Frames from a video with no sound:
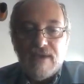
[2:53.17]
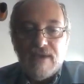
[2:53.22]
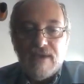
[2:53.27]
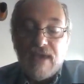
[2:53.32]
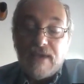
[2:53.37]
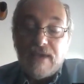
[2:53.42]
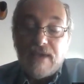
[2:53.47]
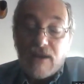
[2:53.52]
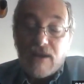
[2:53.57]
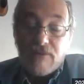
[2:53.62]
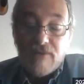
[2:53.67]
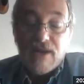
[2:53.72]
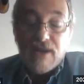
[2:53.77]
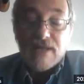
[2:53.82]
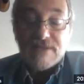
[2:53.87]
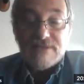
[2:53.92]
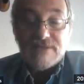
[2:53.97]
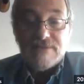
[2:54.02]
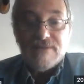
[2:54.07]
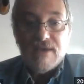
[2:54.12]
y,
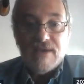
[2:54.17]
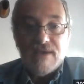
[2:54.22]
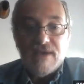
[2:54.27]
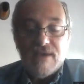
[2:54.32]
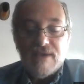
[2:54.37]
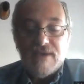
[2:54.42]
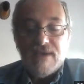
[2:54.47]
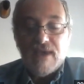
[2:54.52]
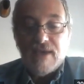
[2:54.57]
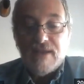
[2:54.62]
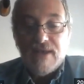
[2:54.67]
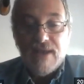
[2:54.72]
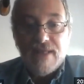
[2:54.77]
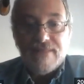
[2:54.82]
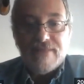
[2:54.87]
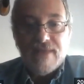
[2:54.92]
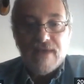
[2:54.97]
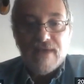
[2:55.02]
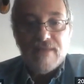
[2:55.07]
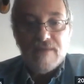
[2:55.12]
algunas eh,
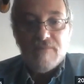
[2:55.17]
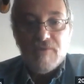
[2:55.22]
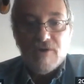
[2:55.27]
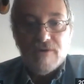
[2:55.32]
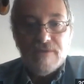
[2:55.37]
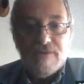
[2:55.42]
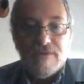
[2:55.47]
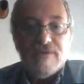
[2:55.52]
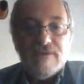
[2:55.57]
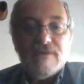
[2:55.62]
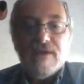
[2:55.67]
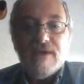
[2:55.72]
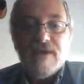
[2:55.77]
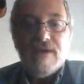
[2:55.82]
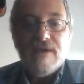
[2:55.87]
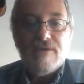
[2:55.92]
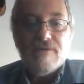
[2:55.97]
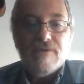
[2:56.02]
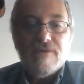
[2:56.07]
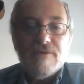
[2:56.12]
isletas de
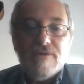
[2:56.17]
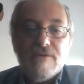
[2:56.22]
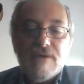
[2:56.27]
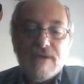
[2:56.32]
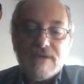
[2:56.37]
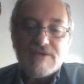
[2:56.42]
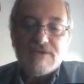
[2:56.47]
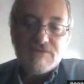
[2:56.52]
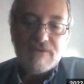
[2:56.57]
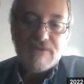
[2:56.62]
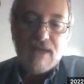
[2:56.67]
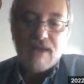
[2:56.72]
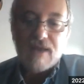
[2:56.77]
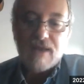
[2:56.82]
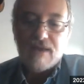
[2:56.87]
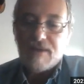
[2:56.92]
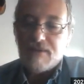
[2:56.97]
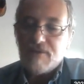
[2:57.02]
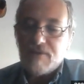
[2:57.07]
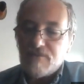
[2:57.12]
monte, ¿no? Es
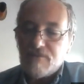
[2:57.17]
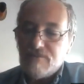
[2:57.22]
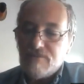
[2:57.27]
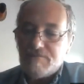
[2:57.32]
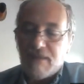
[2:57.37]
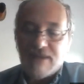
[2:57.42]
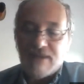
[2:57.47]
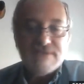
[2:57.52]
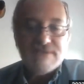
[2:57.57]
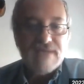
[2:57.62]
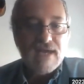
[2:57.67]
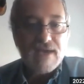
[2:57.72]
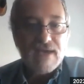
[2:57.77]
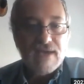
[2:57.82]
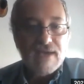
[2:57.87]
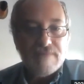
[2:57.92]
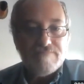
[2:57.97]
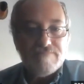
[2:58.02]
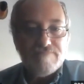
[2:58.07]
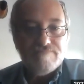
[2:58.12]
un
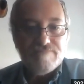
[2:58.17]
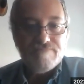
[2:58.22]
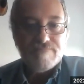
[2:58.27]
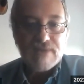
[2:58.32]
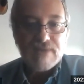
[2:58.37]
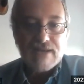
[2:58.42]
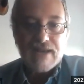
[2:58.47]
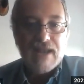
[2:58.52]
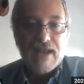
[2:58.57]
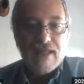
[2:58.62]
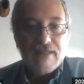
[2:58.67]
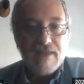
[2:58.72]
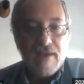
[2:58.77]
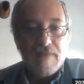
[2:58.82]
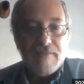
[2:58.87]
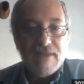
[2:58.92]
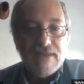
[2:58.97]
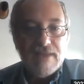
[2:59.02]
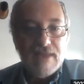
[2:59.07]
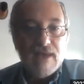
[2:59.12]
paisaje
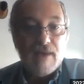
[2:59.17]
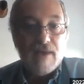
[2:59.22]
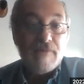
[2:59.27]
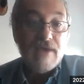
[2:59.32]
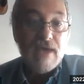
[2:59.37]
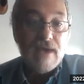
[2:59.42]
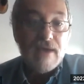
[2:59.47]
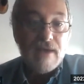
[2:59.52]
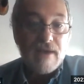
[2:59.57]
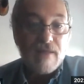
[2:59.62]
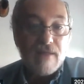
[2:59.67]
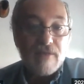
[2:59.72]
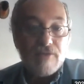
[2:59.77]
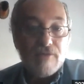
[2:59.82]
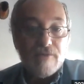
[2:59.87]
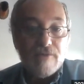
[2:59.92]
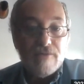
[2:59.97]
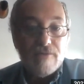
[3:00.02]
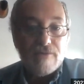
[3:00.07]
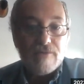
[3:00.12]
relativamente
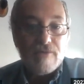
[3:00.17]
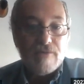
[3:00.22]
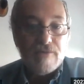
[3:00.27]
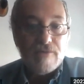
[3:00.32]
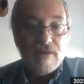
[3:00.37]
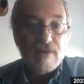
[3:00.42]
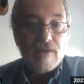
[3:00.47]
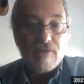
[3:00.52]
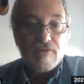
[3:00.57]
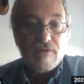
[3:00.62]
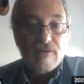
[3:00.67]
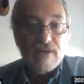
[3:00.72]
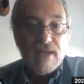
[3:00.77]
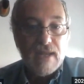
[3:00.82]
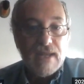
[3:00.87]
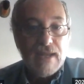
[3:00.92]
abierto, con,